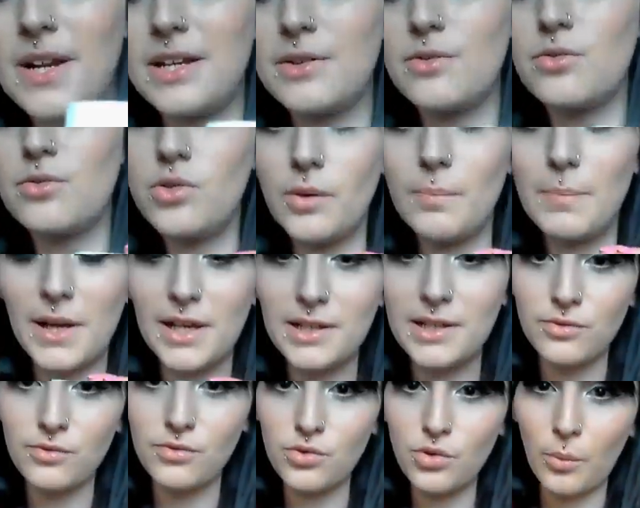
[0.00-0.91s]
les couleurs
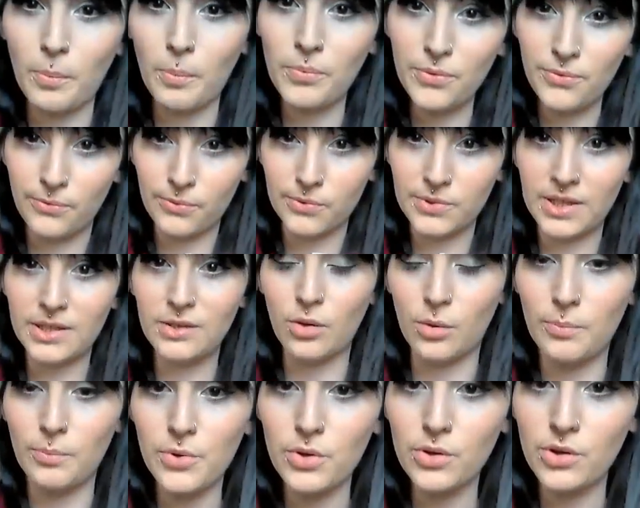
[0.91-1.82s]
paraissent toujours plus foncées dans
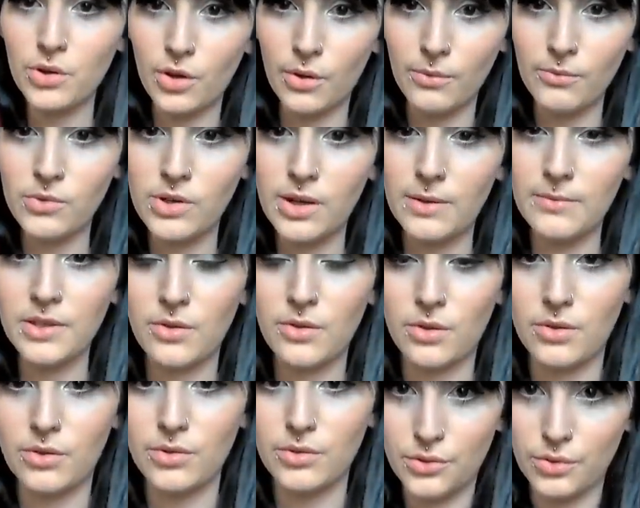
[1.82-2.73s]
le pot que quand vous l'avez
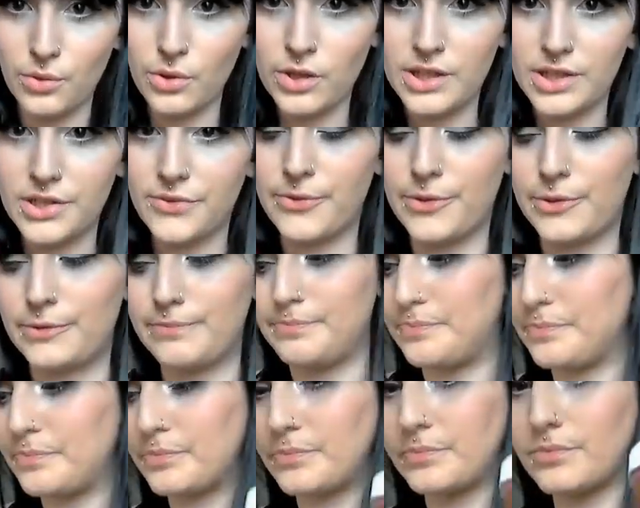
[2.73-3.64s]
sur les cheveux.
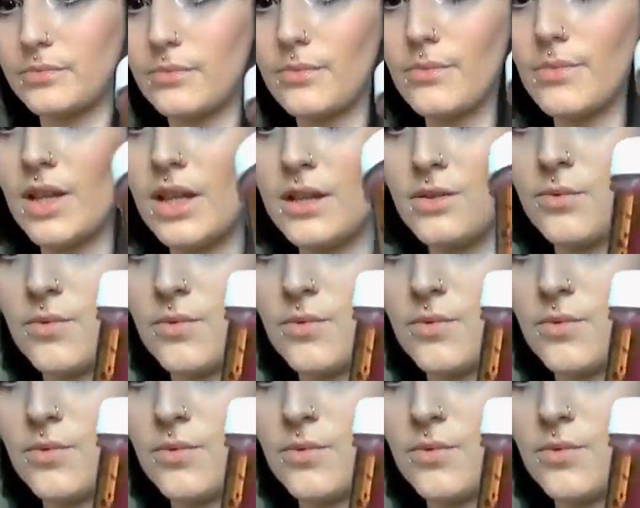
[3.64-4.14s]
Donc